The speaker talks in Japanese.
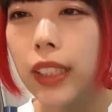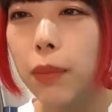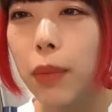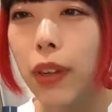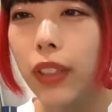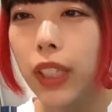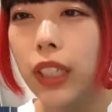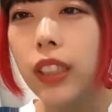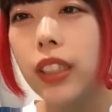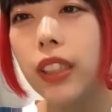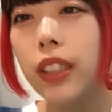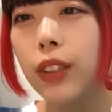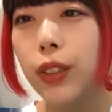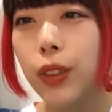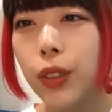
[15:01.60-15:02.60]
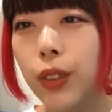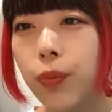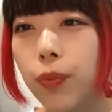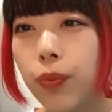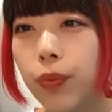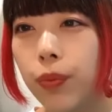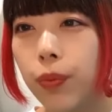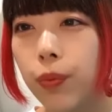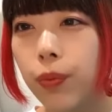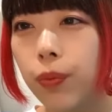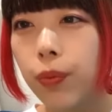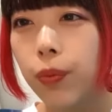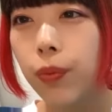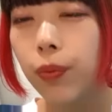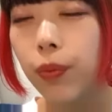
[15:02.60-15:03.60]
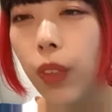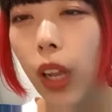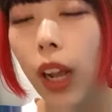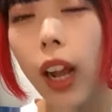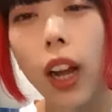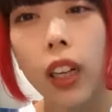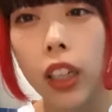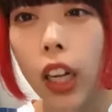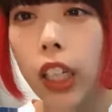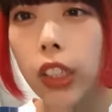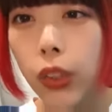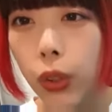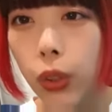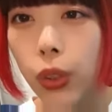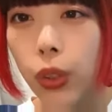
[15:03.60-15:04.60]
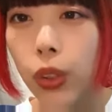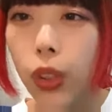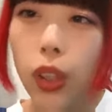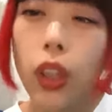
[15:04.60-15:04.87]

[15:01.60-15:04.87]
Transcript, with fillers: 日目は何出るのあ会場